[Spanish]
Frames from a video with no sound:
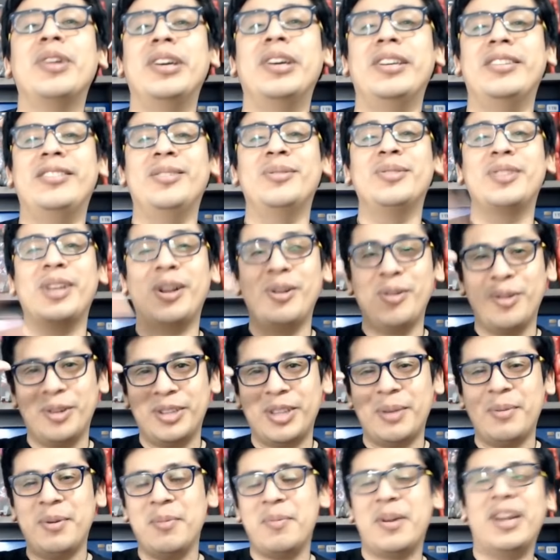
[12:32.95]
Este, un saludo
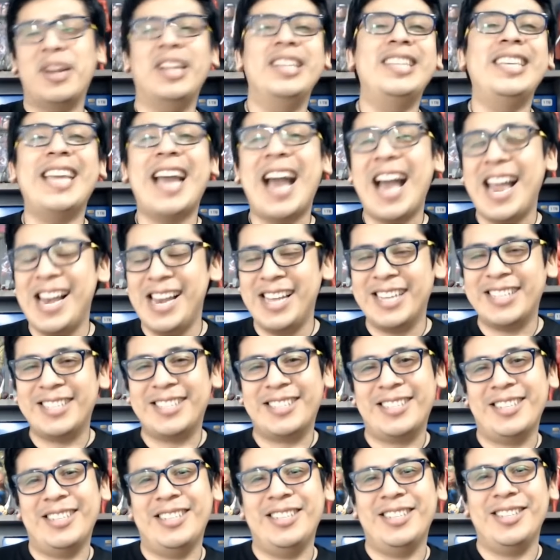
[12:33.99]
también para ti, Alex,
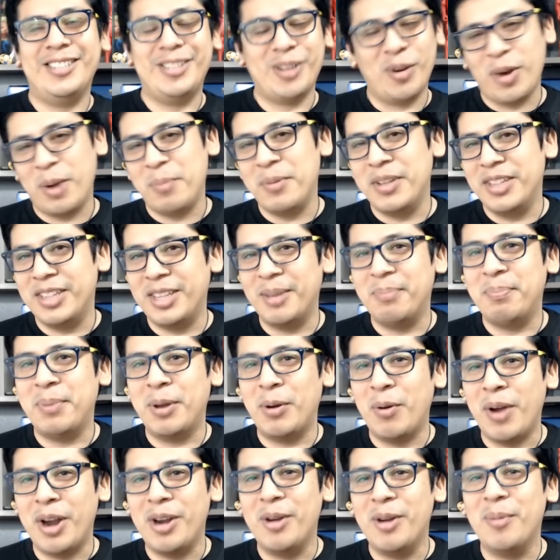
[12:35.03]
que es seguramente
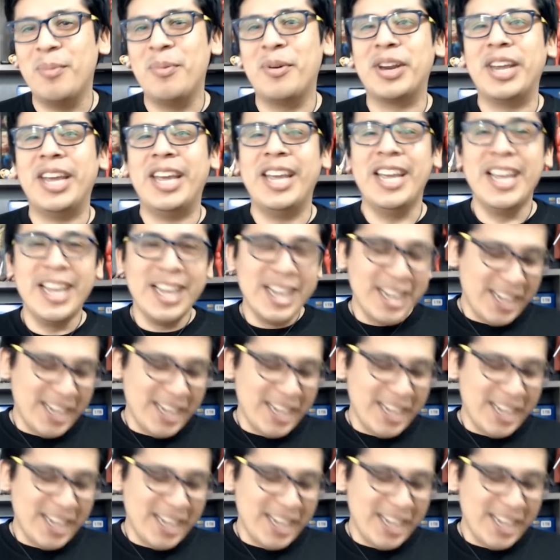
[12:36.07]
peruano, porque